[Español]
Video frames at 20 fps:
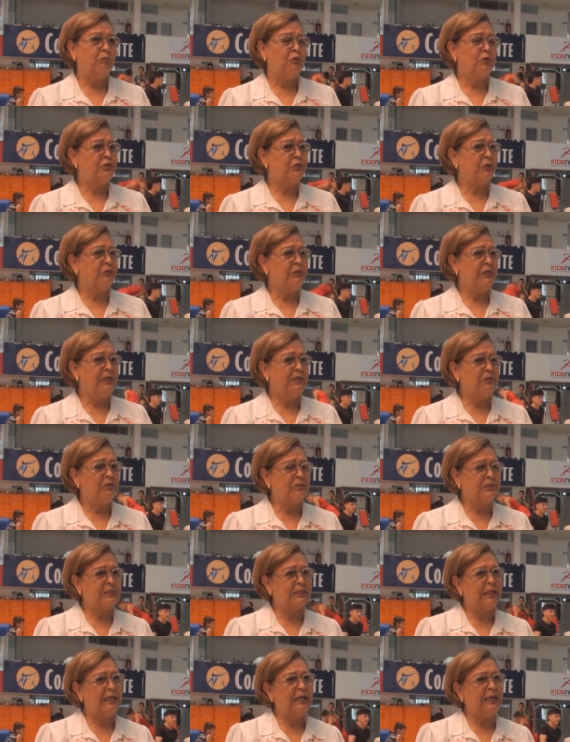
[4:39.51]
Muchos
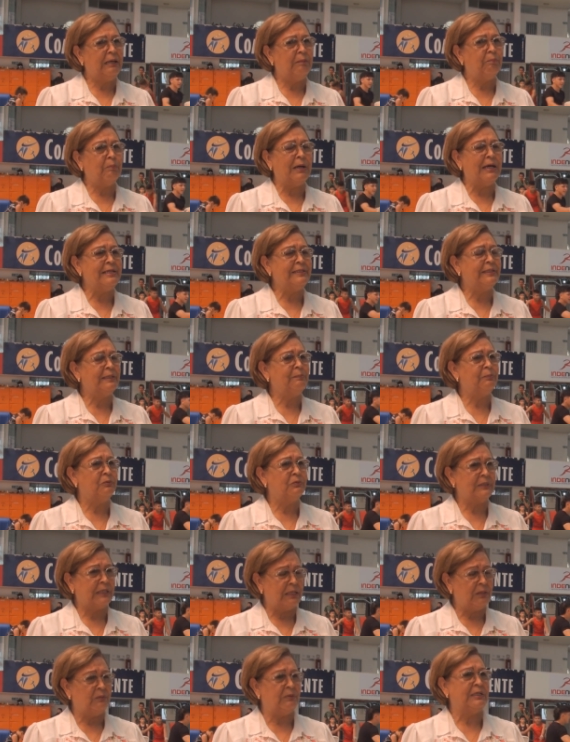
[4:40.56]
niños eh, antes
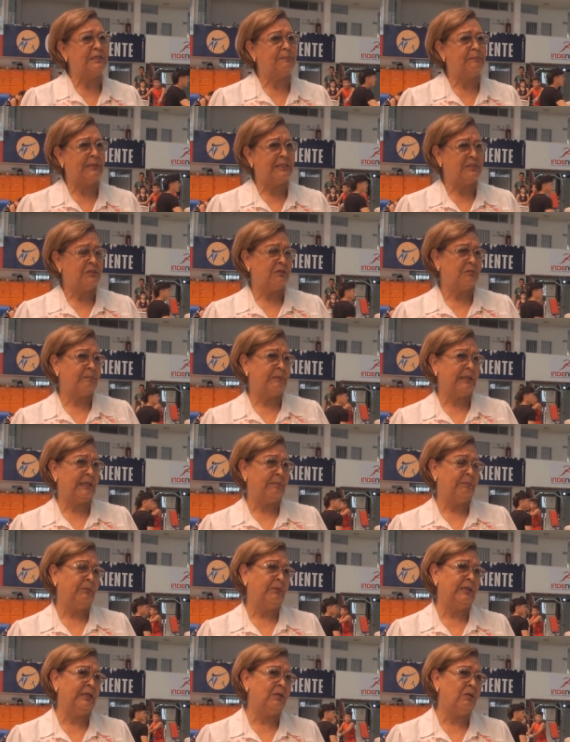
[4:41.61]
buscan los espacios
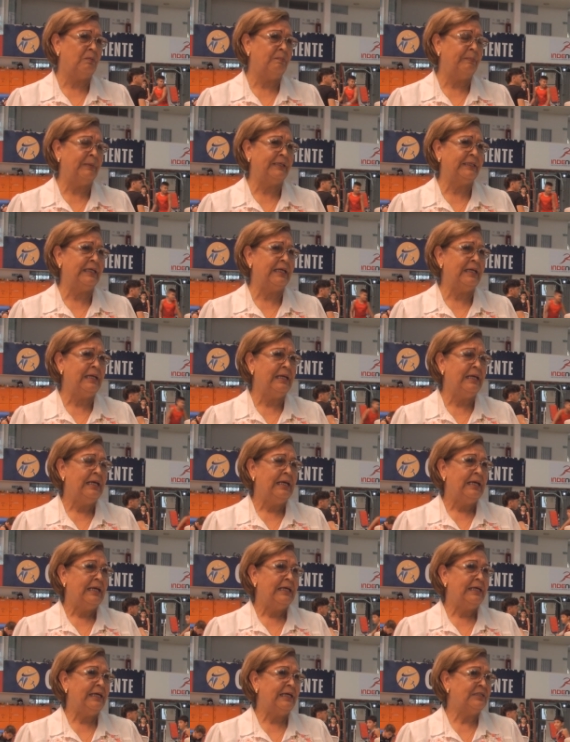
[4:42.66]
para poder competir.
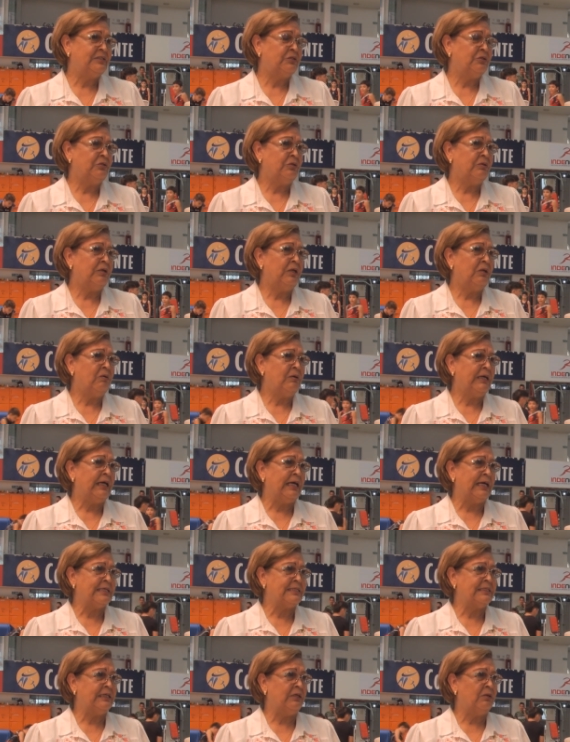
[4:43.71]
Y esto yo creo
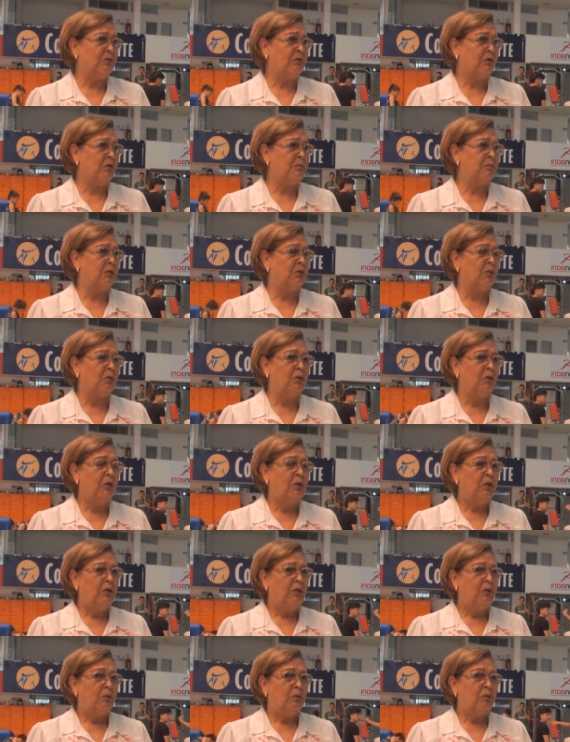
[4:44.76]
que ha sido como
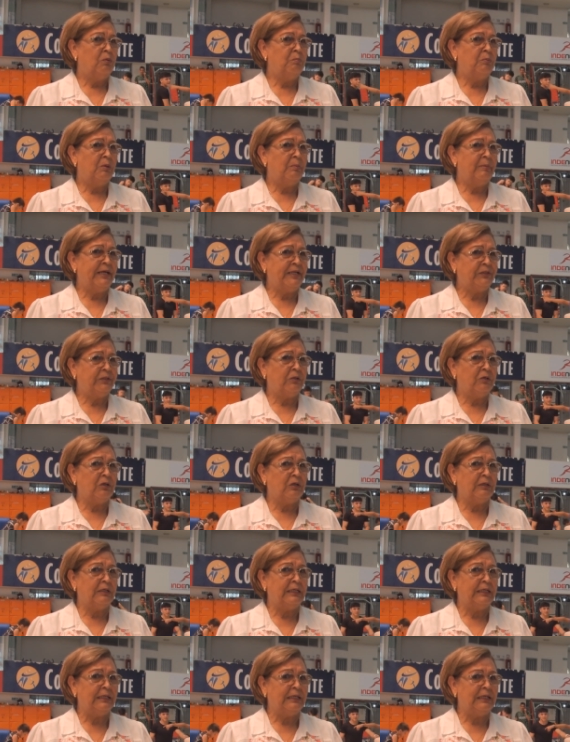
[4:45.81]
un
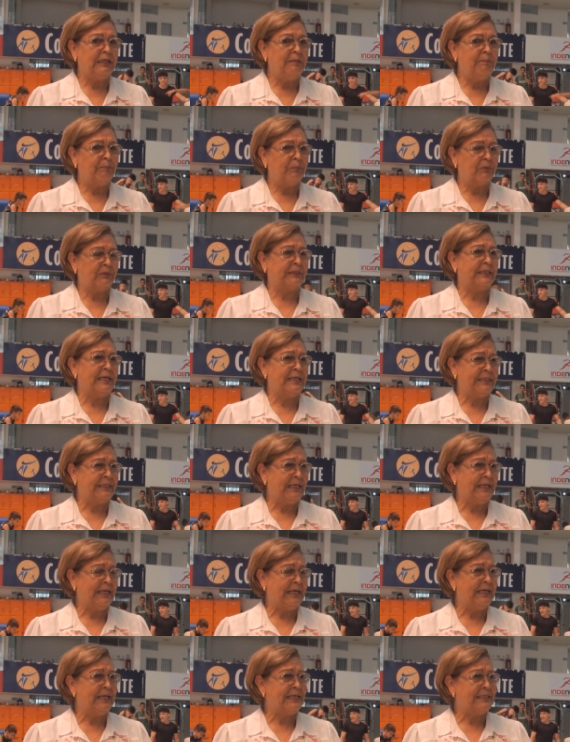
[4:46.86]
momento
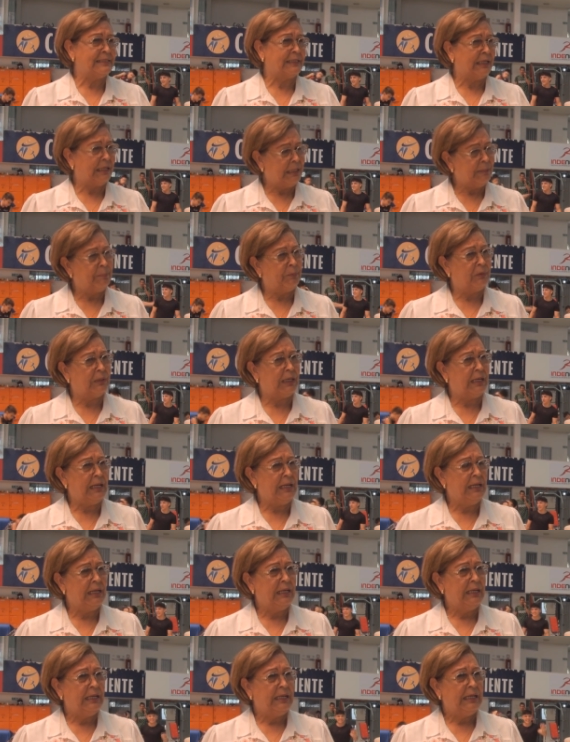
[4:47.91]
importante en esta época